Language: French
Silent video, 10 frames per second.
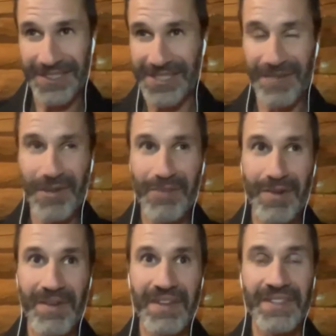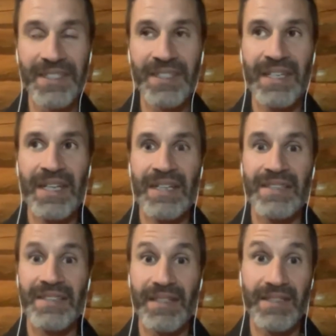je n'ai jamais eu de problème avec ça.
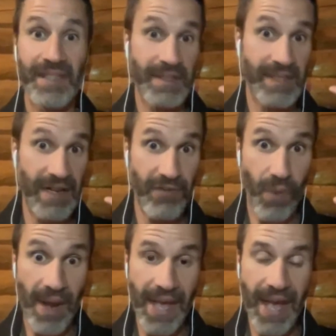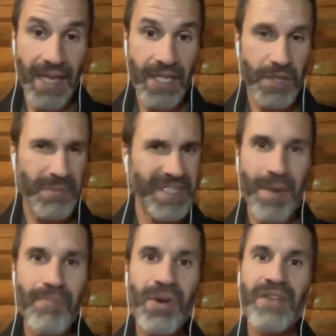C'est les voyages, mais c'est
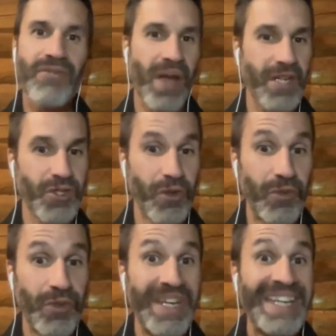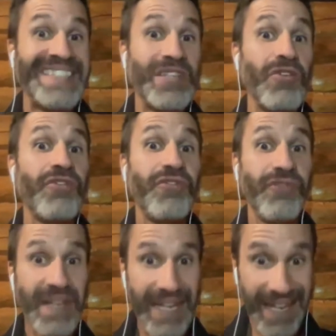même pas les voyages non plus. C'est le
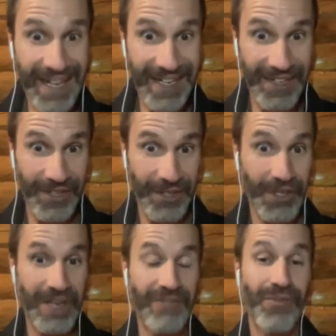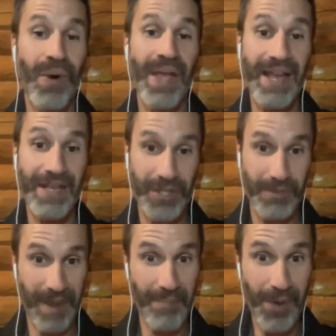feeling que les voyages
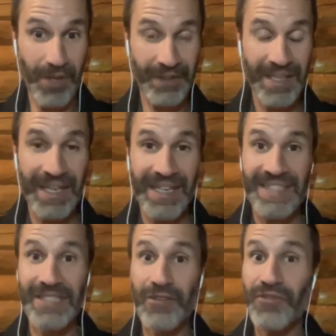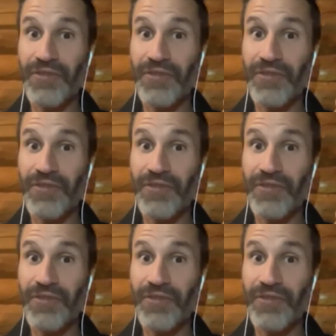m'apportent. C'est le